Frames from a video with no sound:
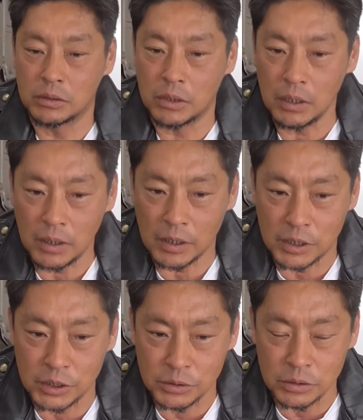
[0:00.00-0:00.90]
てて
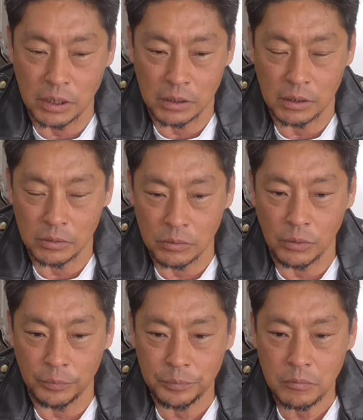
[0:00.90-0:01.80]
気づいたんだけ
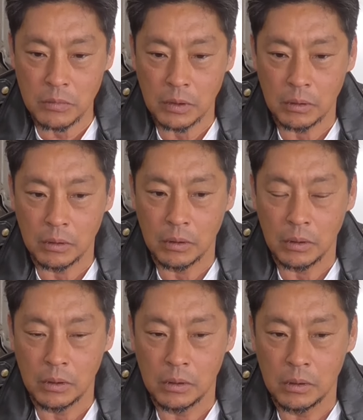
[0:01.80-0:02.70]
ど
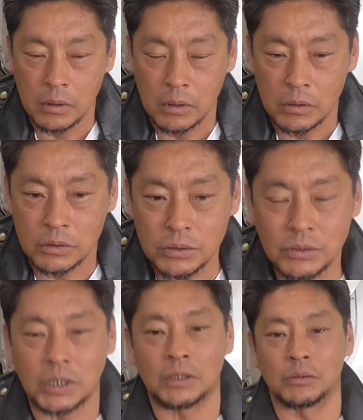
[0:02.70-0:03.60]

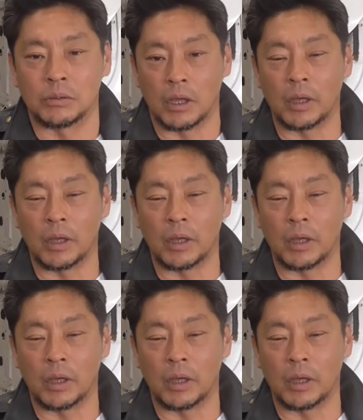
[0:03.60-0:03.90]
くーちゃんのね